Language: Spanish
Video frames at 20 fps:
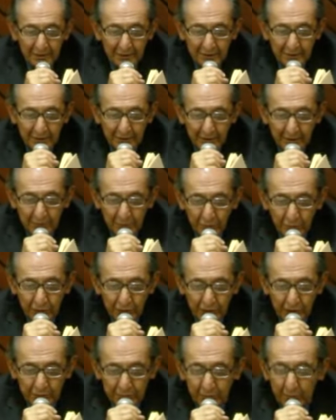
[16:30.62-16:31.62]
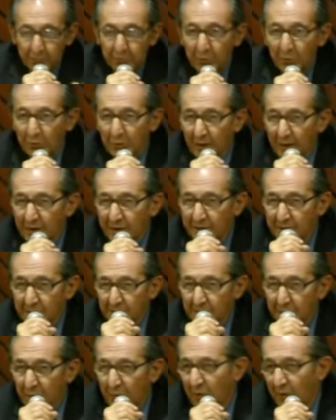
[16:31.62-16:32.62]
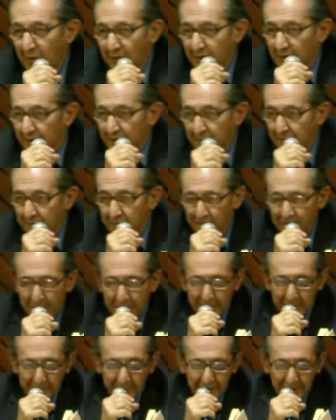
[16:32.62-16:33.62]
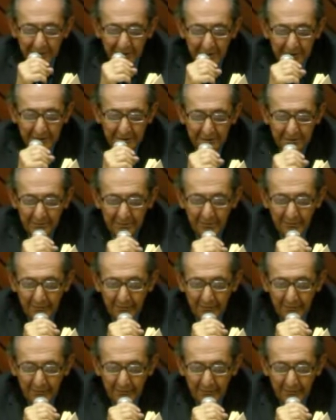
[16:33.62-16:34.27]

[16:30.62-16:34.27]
que la música popular llevó a la celebridad,